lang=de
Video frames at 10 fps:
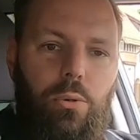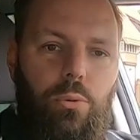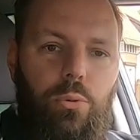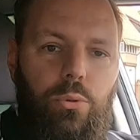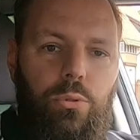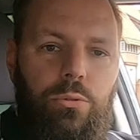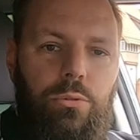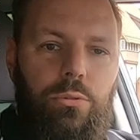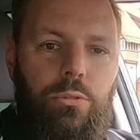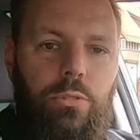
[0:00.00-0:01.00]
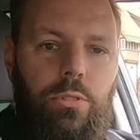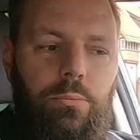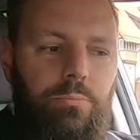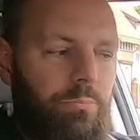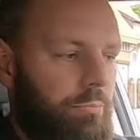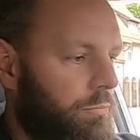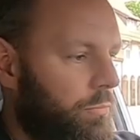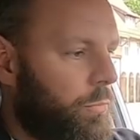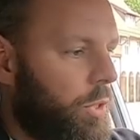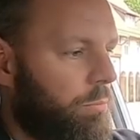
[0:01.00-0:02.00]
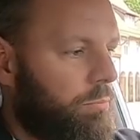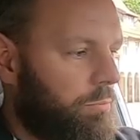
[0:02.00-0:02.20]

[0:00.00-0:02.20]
Und ähm, ja,